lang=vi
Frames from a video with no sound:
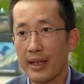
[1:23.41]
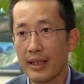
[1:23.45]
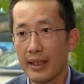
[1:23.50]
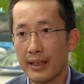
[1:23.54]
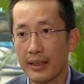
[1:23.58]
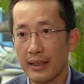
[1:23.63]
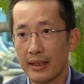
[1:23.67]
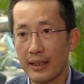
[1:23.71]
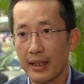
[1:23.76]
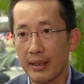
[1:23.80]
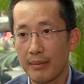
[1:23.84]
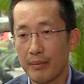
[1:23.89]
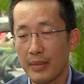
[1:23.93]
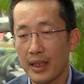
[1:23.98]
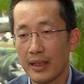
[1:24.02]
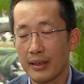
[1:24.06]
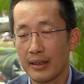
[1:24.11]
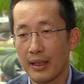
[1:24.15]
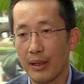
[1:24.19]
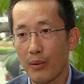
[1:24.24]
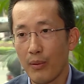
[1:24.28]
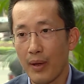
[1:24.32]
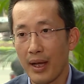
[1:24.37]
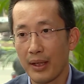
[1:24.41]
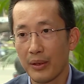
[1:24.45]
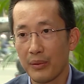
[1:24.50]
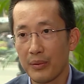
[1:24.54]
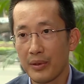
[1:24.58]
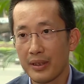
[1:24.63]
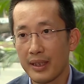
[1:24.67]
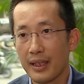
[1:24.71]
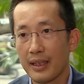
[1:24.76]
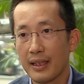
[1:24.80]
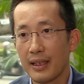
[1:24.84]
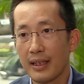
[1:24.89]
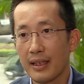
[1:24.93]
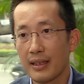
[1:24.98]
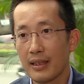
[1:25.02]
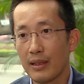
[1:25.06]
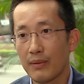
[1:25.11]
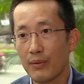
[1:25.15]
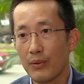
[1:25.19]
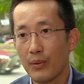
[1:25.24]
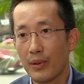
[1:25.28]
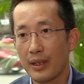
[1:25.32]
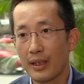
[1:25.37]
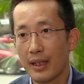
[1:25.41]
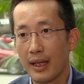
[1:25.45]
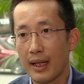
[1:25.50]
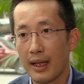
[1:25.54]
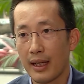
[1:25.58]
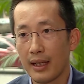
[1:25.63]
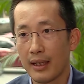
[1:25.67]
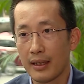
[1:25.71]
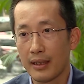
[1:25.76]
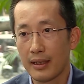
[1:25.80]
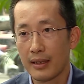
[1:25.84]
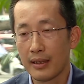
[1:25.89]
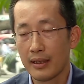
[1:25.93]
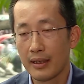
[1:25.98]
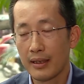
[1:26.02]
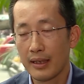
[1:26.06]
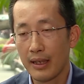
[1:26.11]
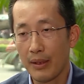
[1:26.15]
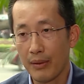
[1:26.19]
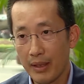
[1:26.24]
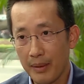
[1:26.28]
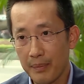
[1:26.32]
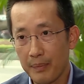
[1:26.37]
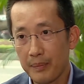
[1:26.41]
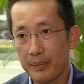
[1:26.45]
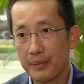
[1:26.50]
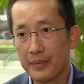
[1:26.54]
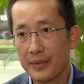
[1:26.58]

để thực hiện mở tài khoản cũng như đăng ký các dịch vụ ngân hàng cao cấp.